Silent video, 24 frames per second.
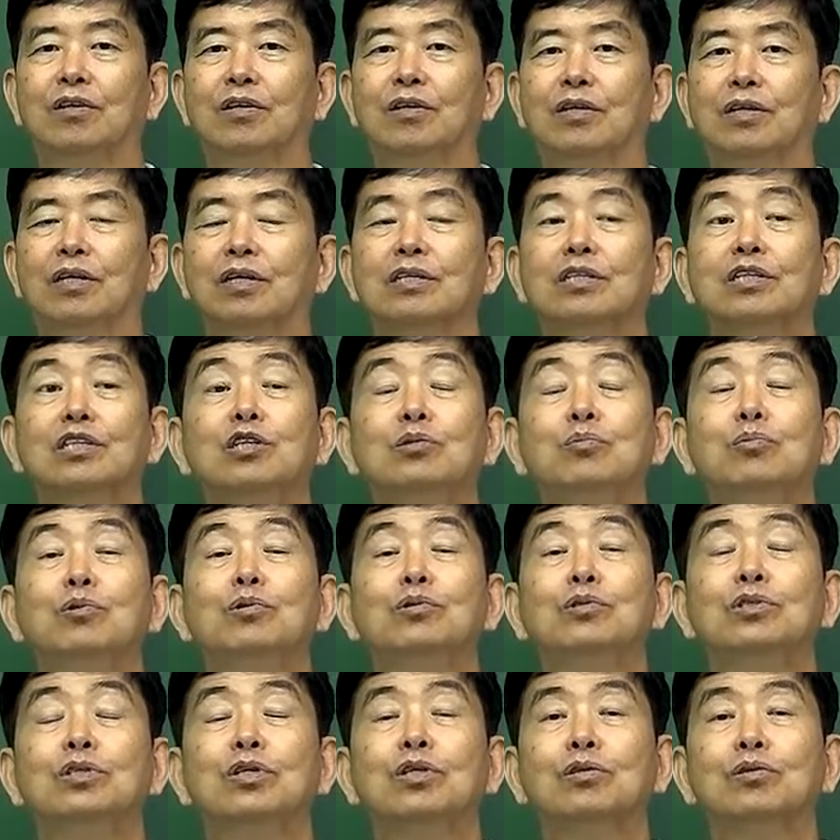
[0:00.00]
그건
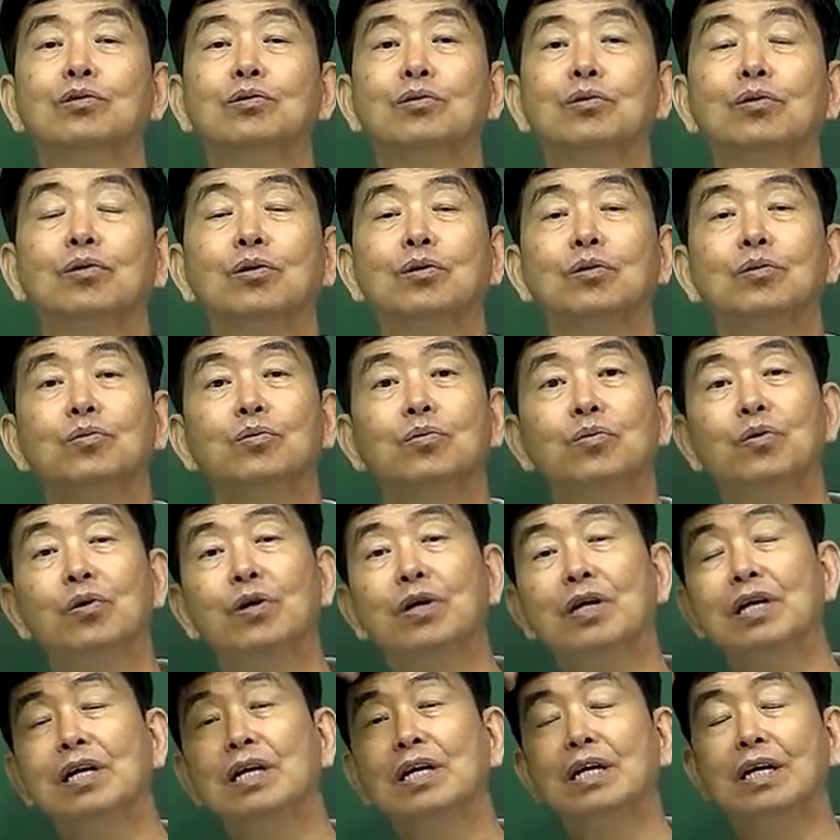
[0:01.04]
기본적으로
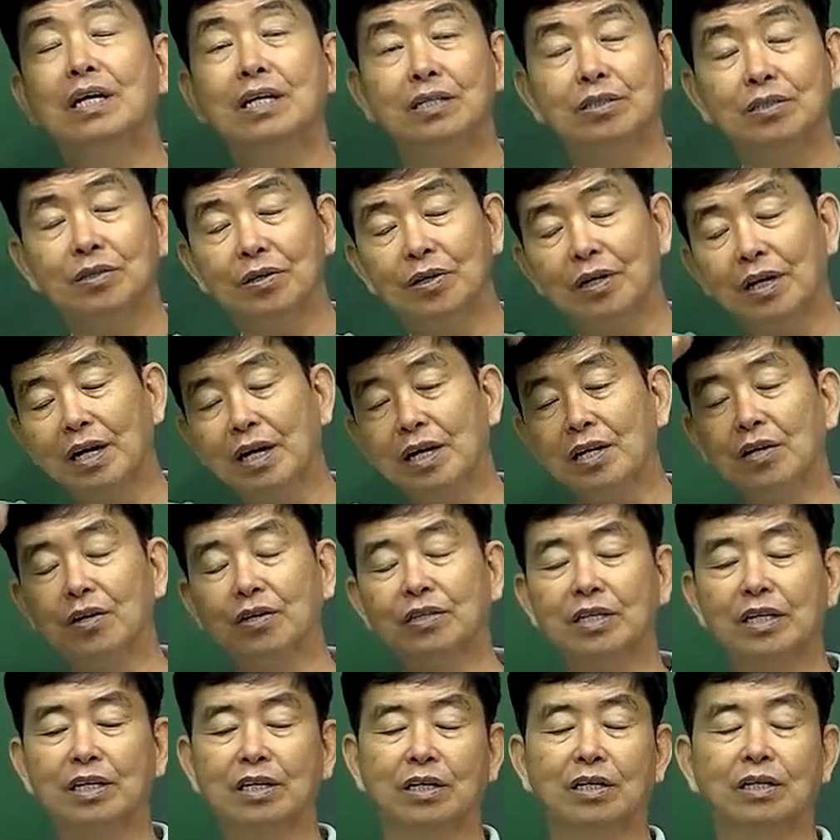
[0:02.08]
뇌에서의
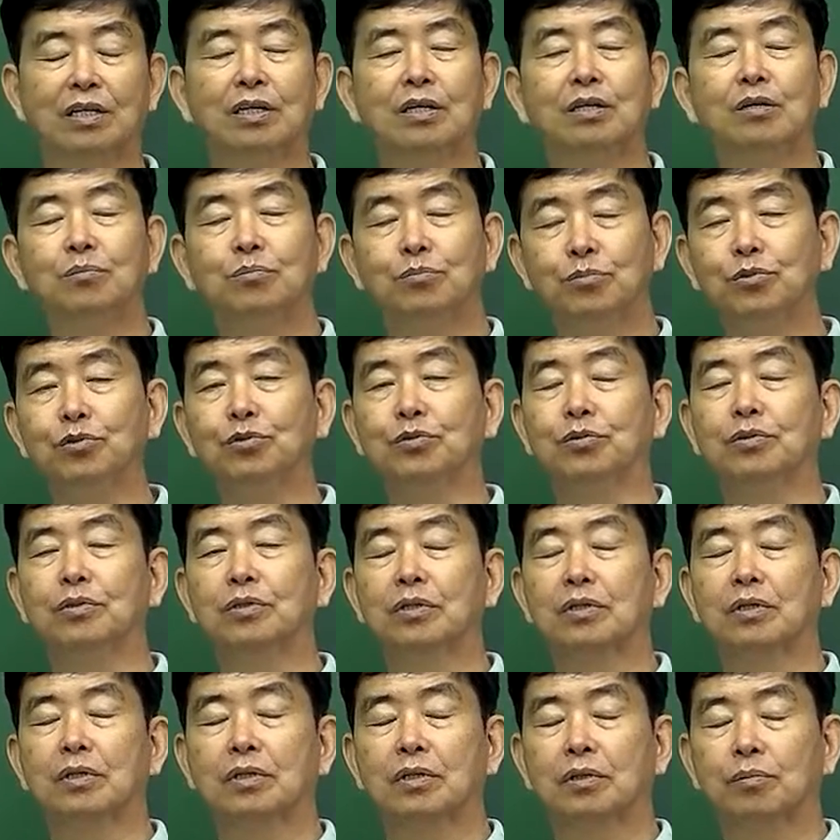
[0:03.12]
영양분,
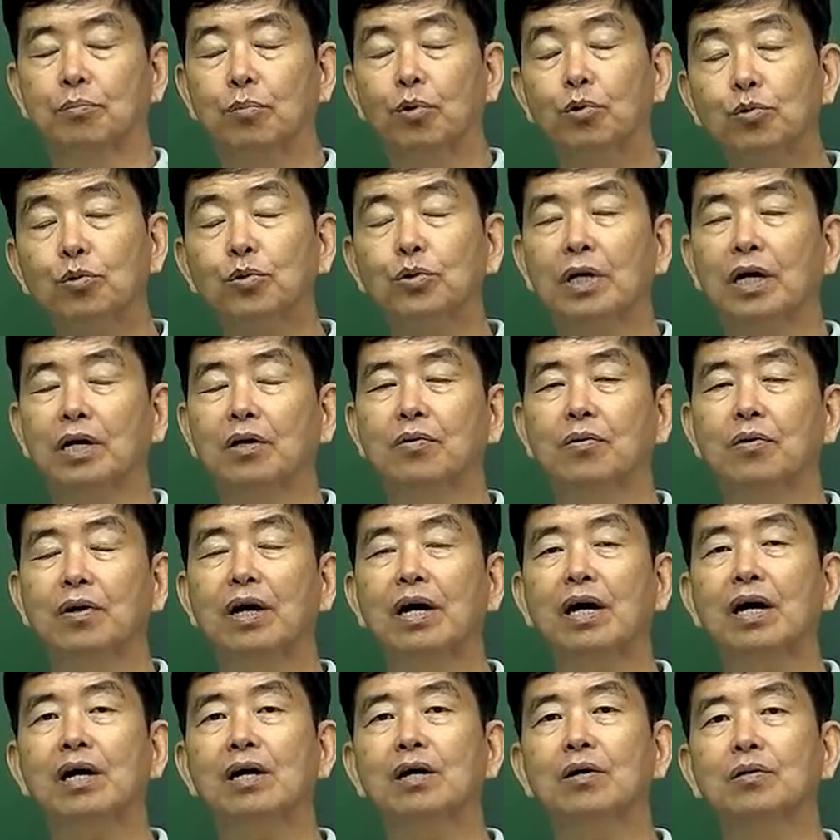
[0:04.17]

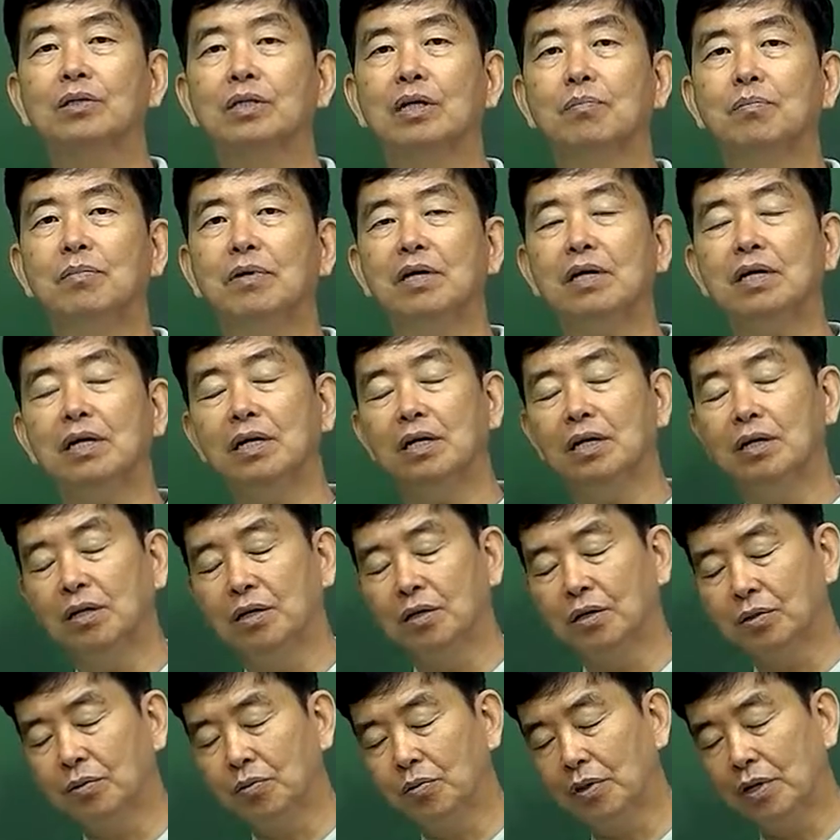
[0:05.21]
포도당과 그 다음에
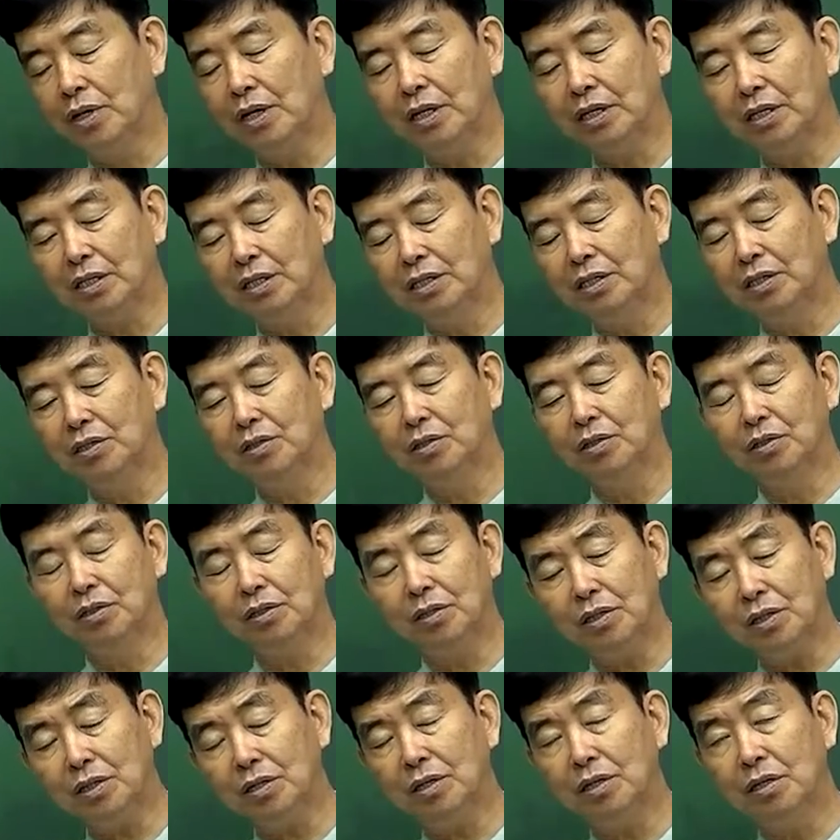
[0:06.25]
뇌의
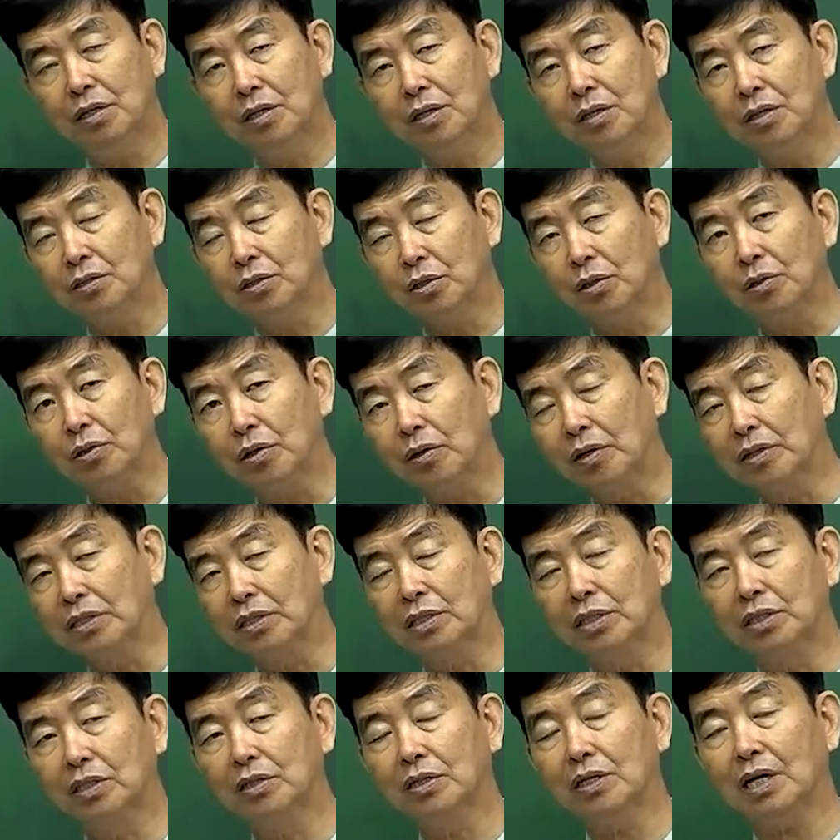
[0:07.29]
기능을
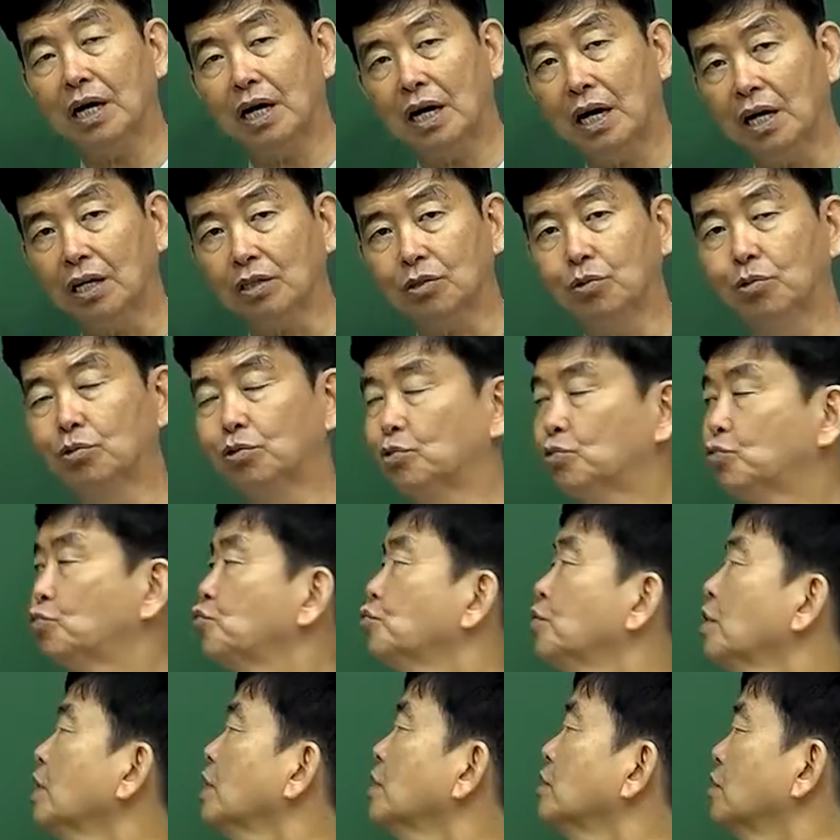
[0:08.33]
정상화시키는 갈락토즈
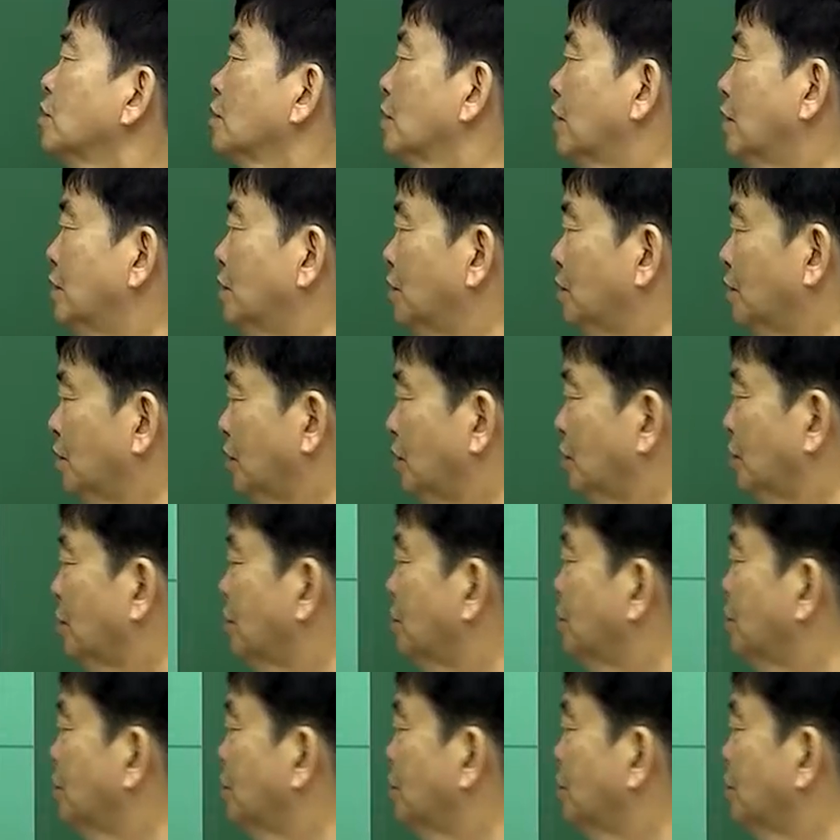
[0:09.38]
2개가 들어가 있는 거죠.